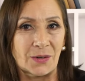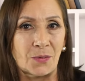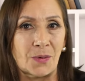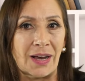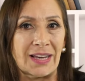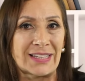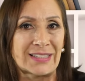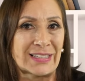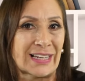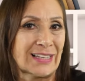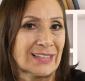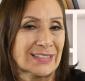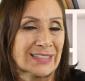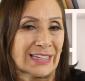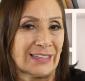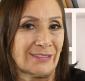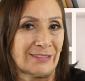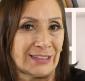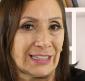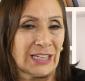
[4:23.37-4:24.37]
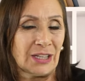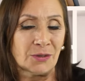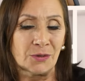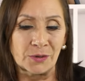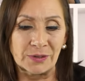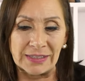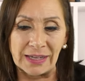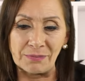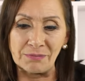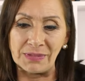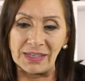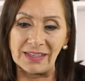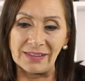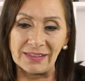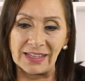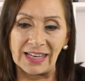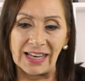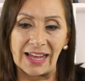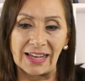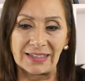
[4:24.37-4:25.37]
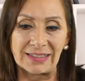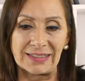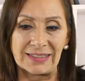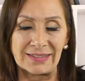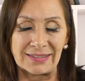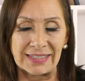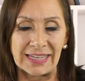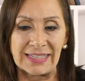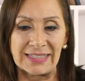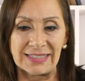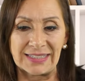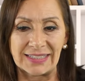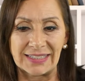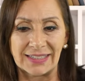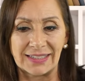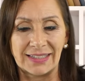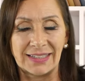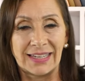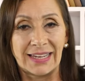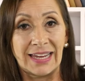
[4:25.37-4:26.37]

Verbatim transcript: ¿Cuál es el sentido también de la existencia?